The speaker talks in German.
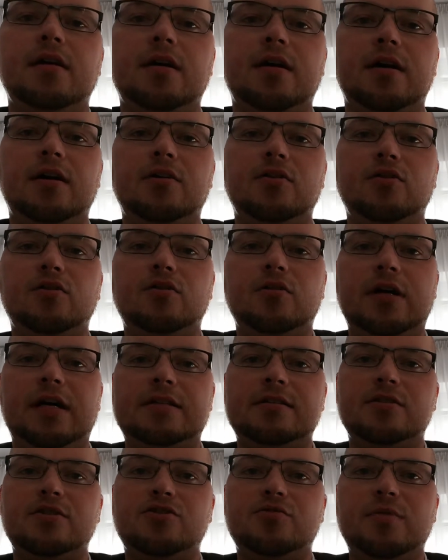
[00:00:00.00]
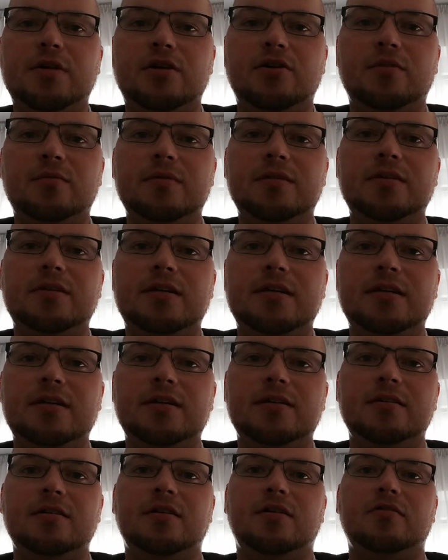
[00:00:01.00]
Hallo, herzlich willkommen
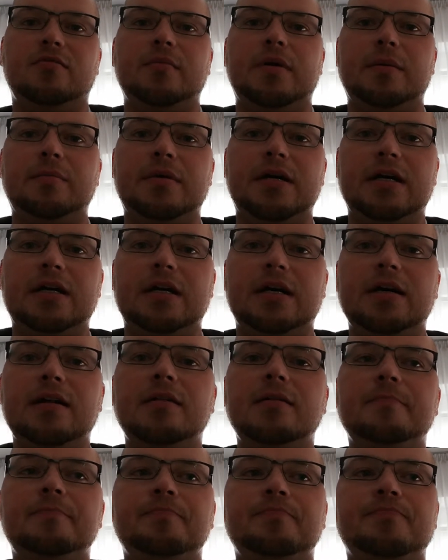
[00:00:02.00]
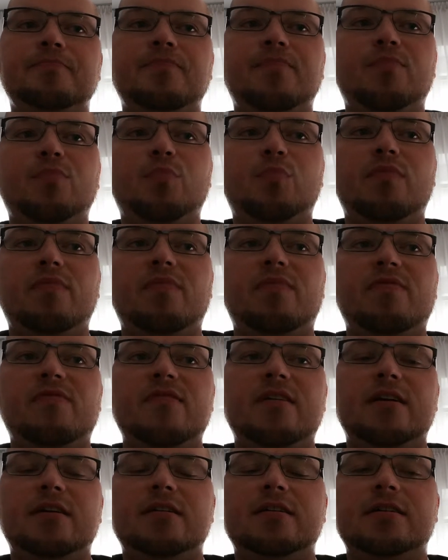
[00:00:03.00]
hier auf meinem Kanal.
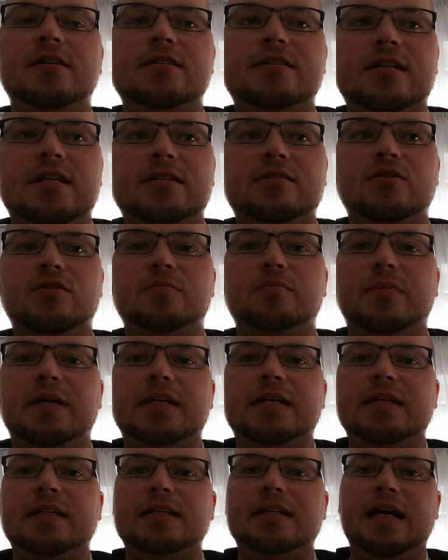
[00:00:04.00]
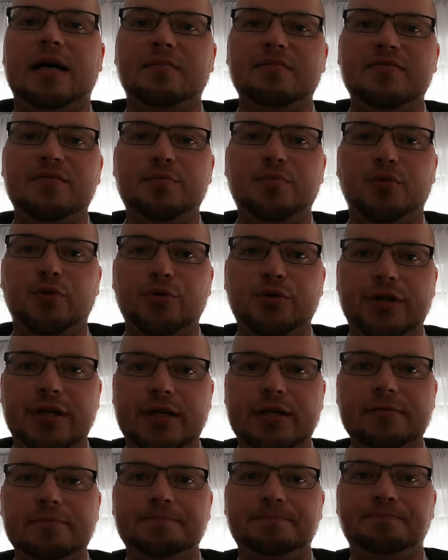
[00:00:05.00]
Ihr seid heute bei den
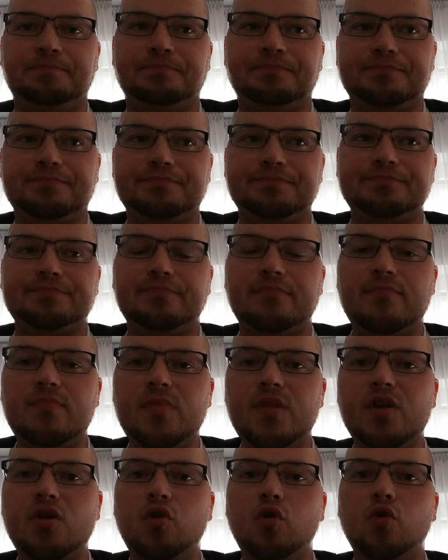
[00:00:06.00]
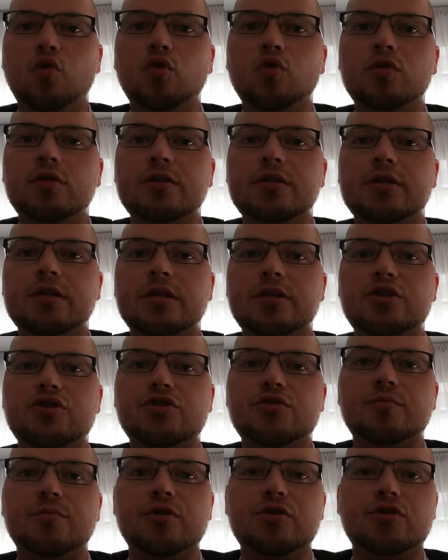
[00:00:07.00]
Dampfbrüdern und
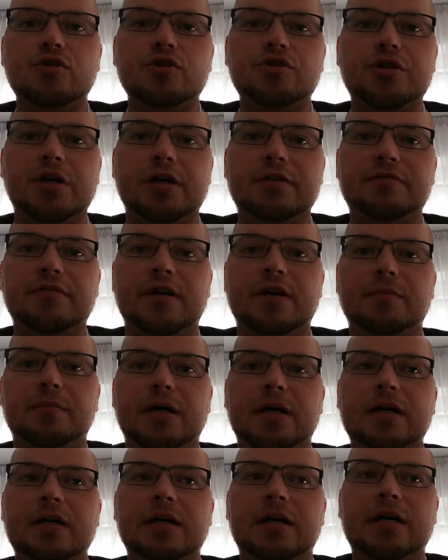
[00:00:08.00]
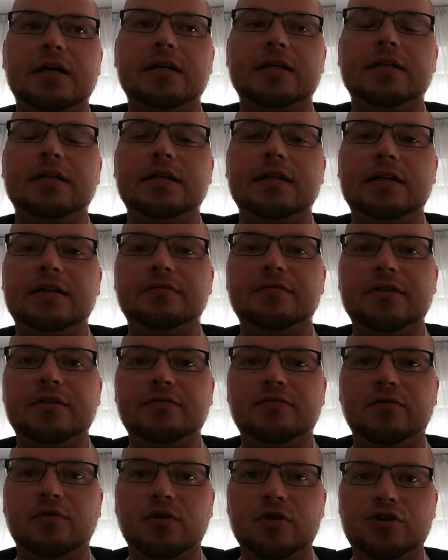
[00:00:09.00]
ich möchte euch einfach mal ein Liquid
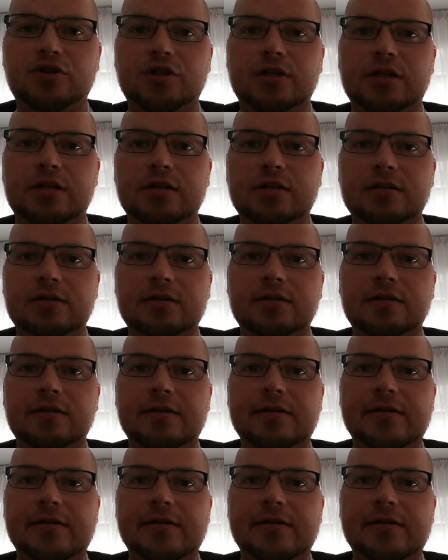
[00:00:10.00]
vorstellen,